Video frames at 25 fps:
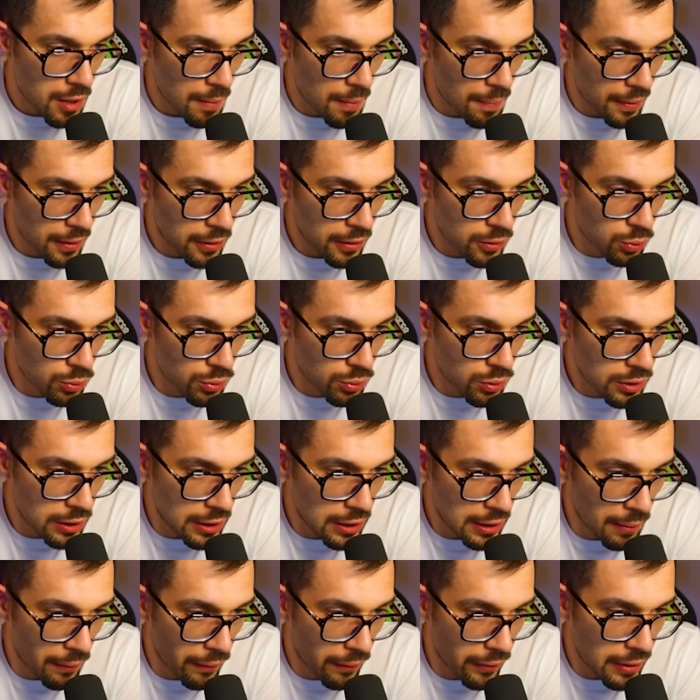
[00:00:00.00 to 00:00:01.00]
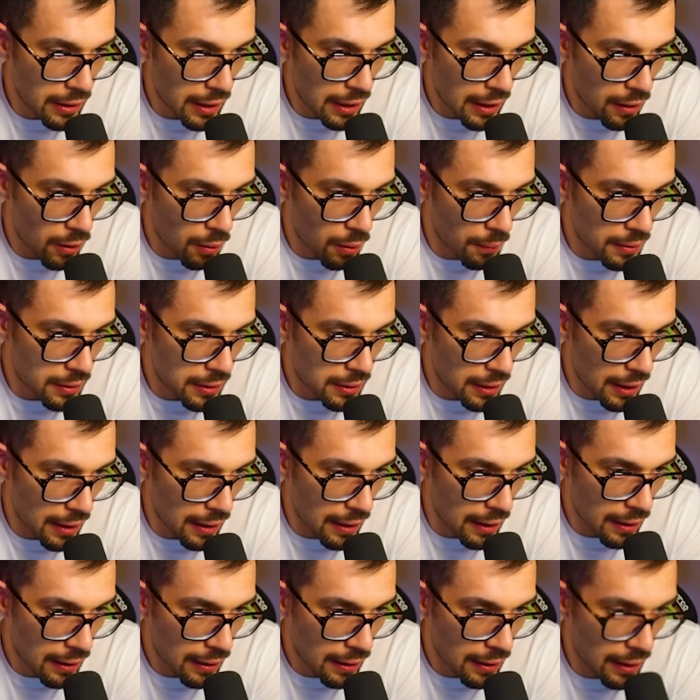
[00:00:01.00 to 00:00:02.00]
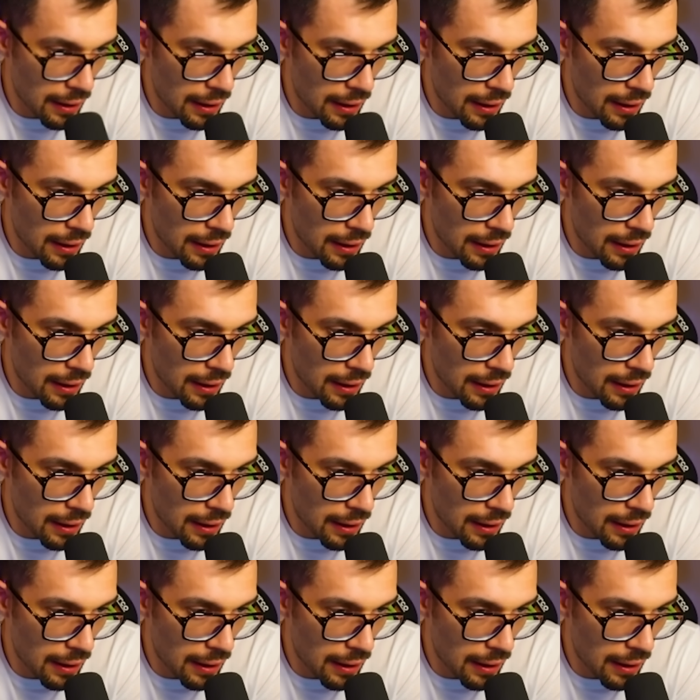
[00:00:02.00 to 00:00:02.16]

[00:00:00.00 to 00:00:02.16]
Cioè, per assurdo se andiamo a vedere lo metterei anche